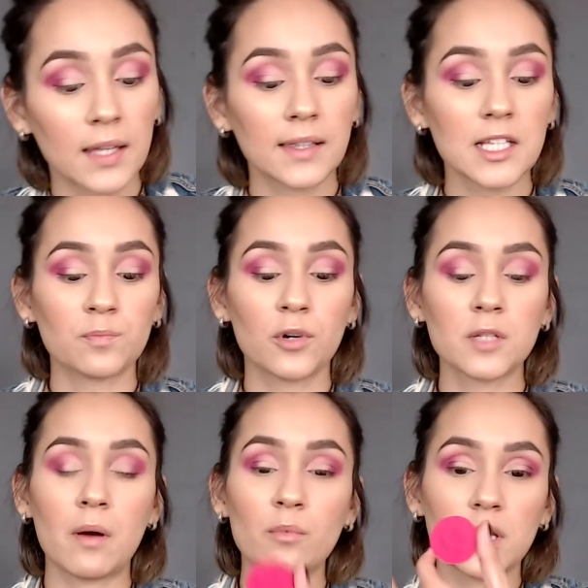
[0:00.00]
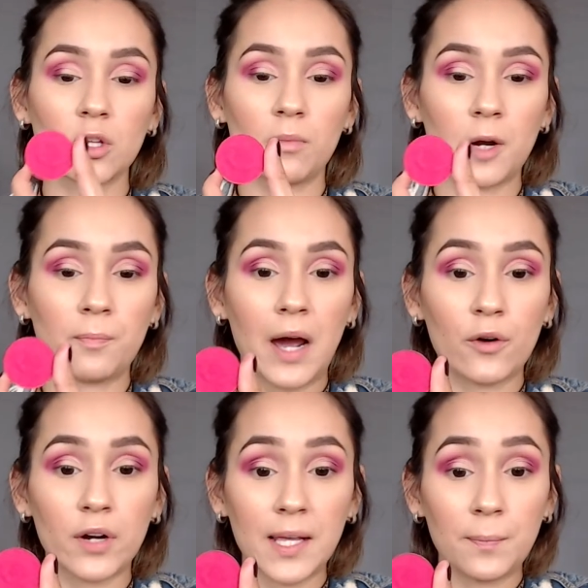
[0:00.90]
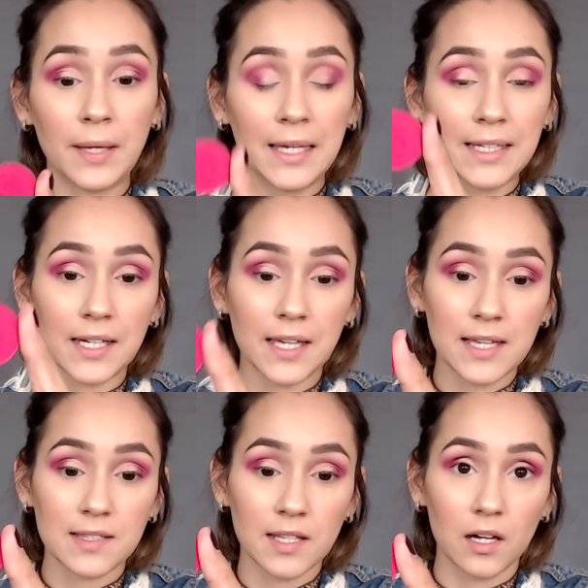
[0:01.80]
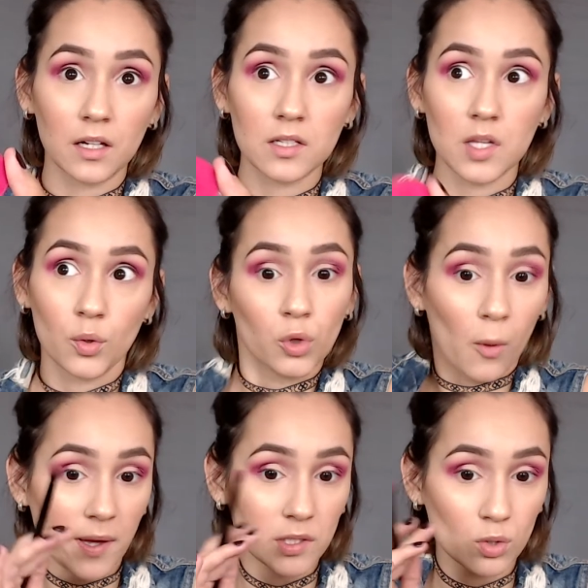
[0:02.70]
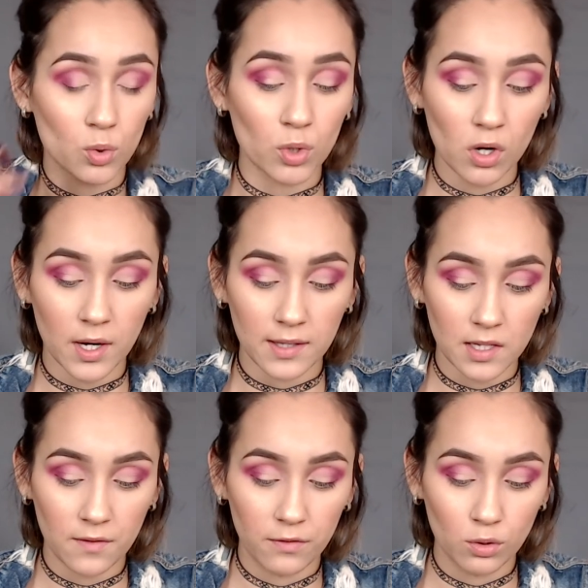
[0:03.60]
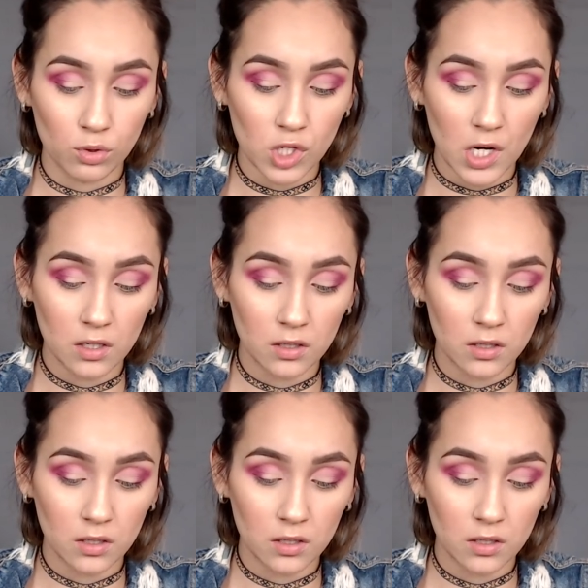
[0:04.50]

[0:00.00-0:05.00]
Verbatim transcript: Después vamos a tomar Powdery Pink, que es el segundo más oscuro, que es el Future,